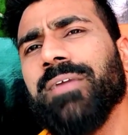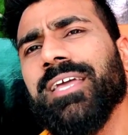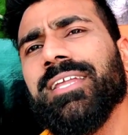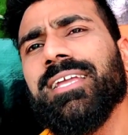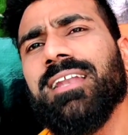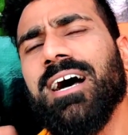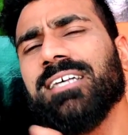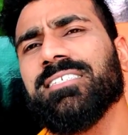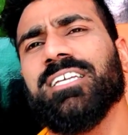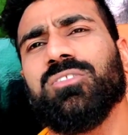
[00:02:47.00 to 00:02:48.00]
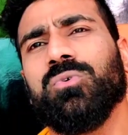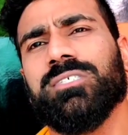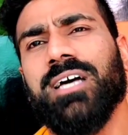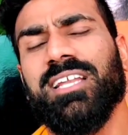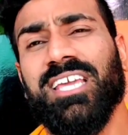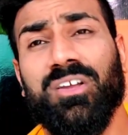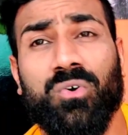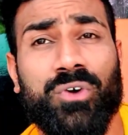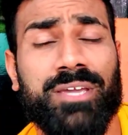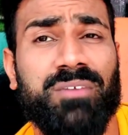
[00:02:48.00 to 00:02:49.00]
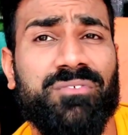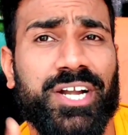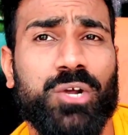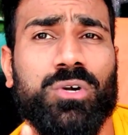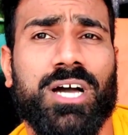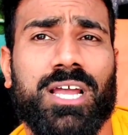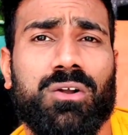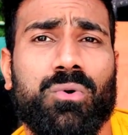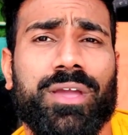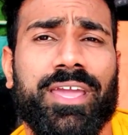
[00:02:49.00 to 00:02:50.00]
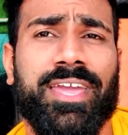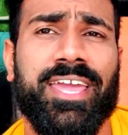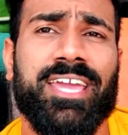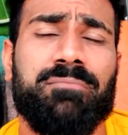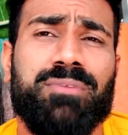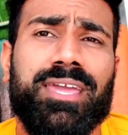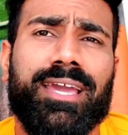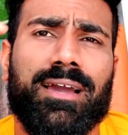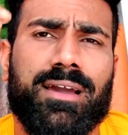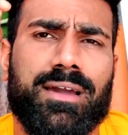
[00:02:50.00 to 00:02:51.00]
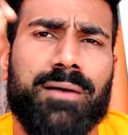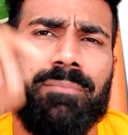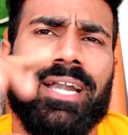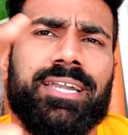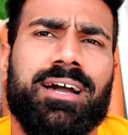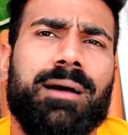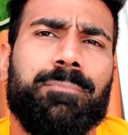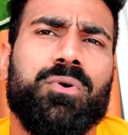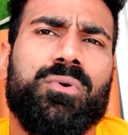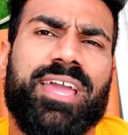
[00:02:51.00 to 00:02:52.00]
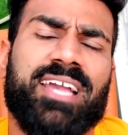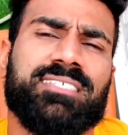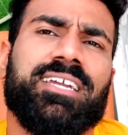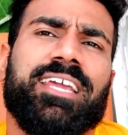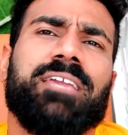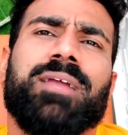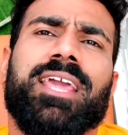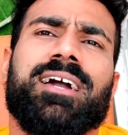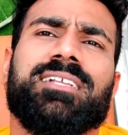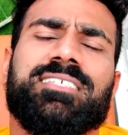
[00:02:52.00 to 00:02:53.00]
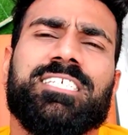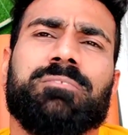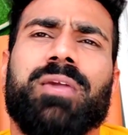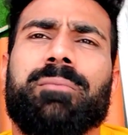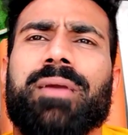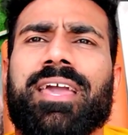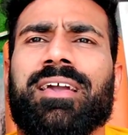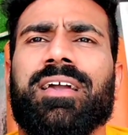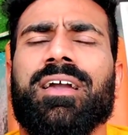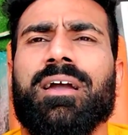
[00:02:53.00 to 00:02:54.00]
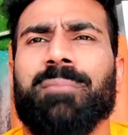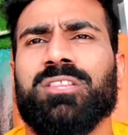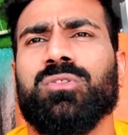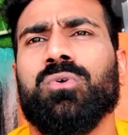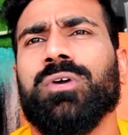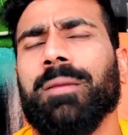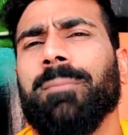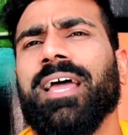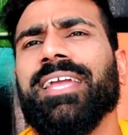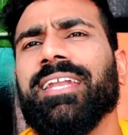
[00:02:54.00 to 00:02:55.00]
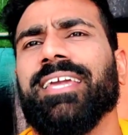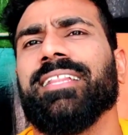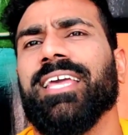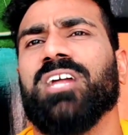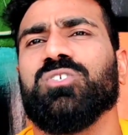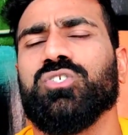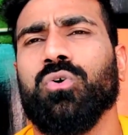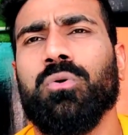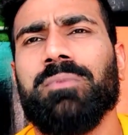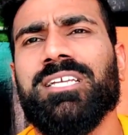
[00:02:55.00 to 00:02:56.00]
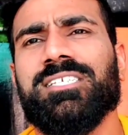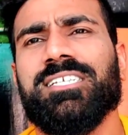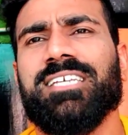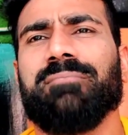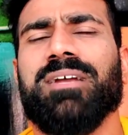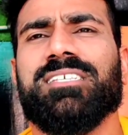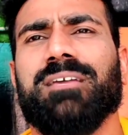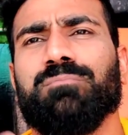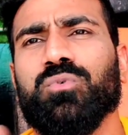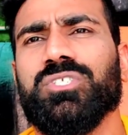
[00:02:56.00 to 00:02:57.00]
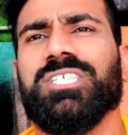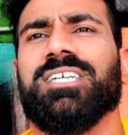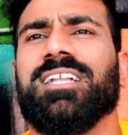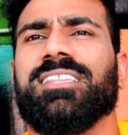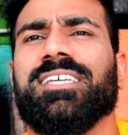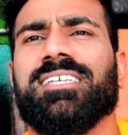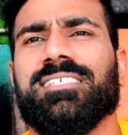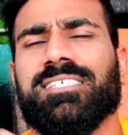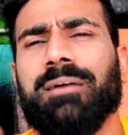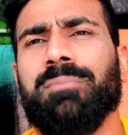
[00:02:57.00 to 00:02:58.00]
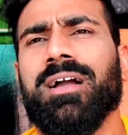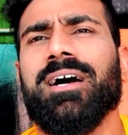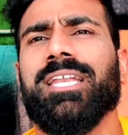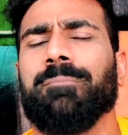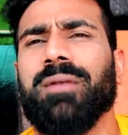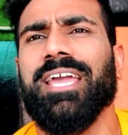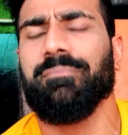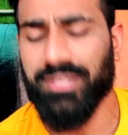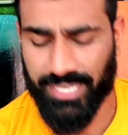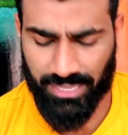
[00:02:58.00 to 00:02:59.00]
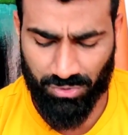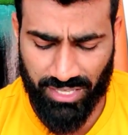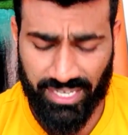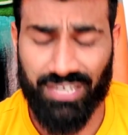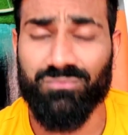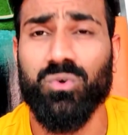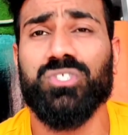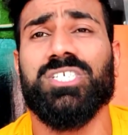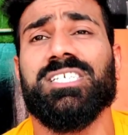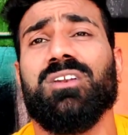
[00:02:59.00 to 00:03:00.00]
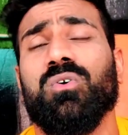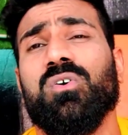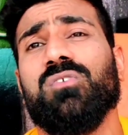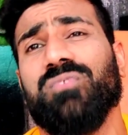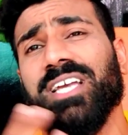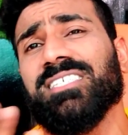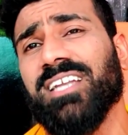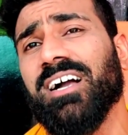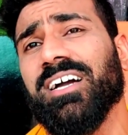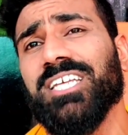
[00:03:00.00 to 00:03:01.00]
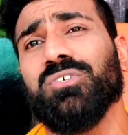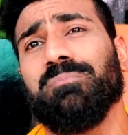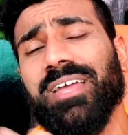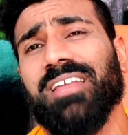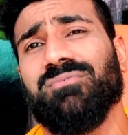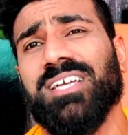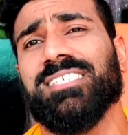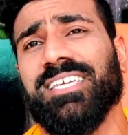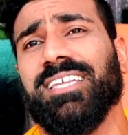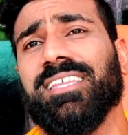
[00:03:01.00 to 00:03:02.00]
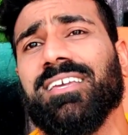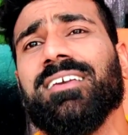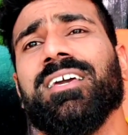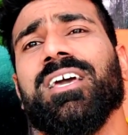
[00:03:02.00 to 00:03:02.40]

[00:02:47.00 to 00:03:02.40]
मेरी लास्ट के दो साल की कोई भी वीडियो उठा लो एक भी कमेंट आपको ऐसा नहीं मिलेगा जिसमें मैं बंदों को रिप्लाई नहीं दे रहा हूँ जो भी चीज़ें मेरे से पूछी जाती है सबका रिप्लाई मैं देता हूँ ताकि वो चीज़ें लोग फेस ना करें जो मैंने फेस की थी